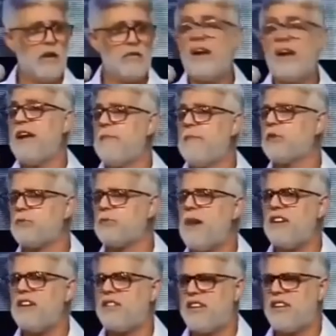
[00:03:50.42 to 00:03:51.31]
teremos
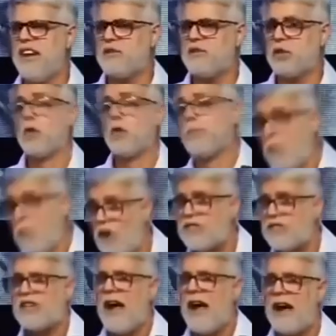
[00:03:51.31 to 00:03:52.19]
mais êxito.
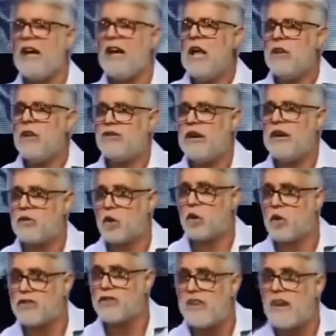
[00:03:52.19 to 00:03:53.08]
Pois é, Jesus